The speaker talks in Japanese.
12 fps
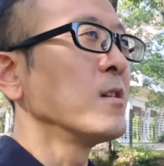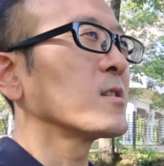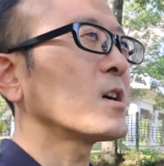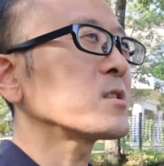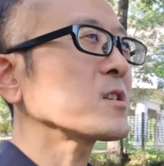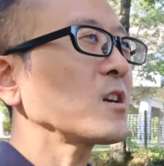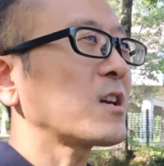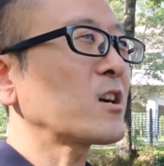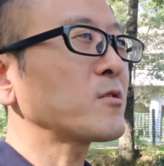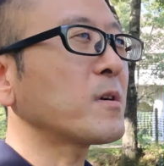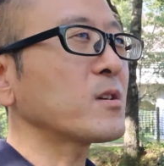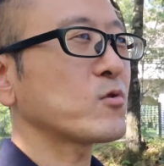確かに
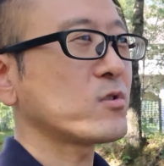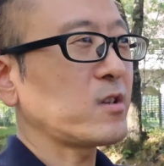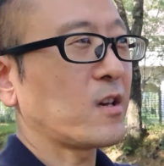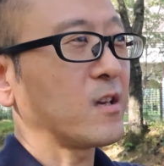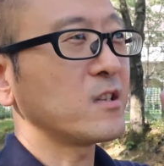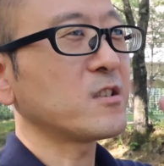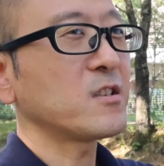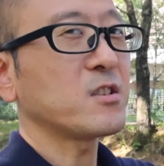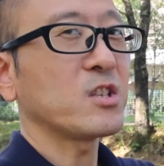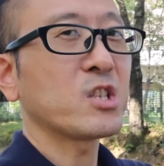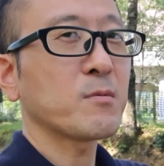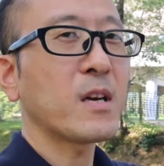アルバイトしてね1日
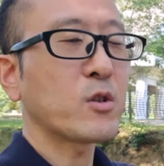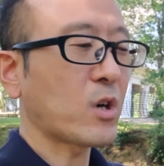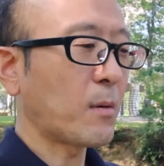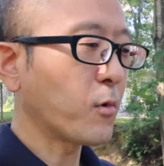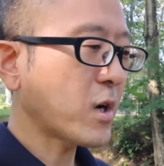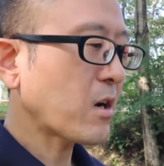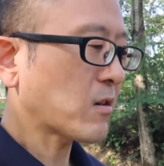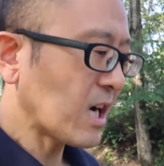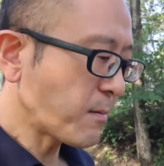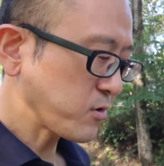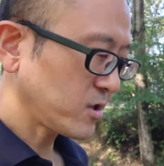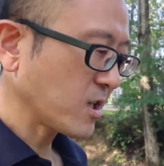1万円とかもらえる
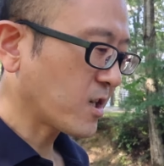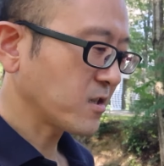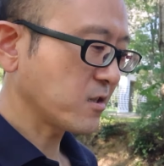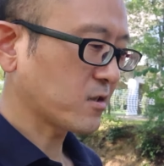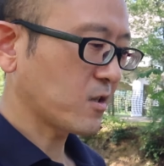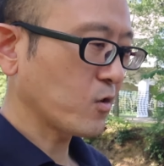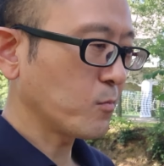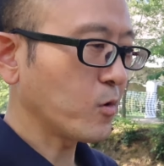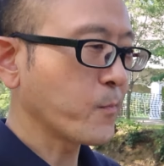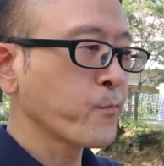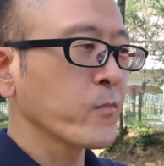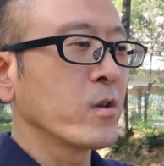かもしれないんですけども
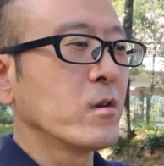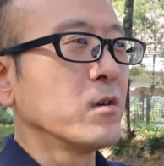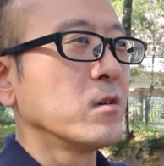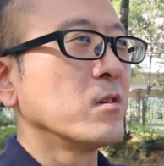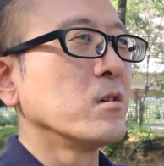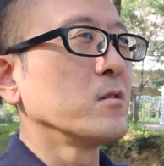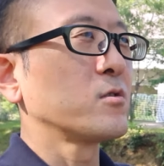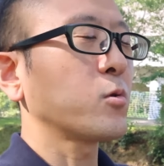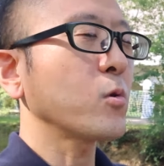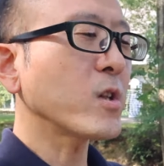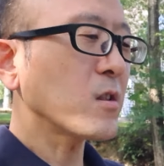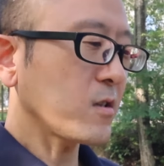
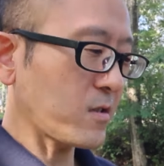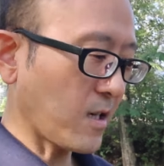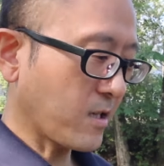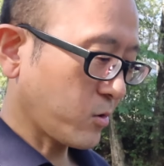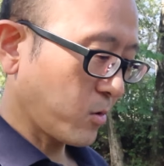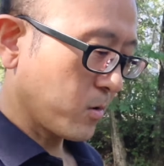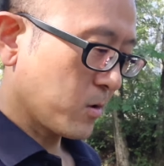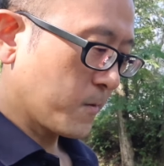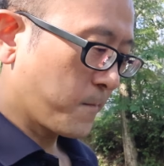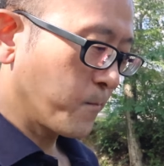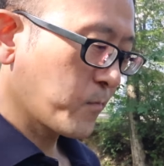それってさその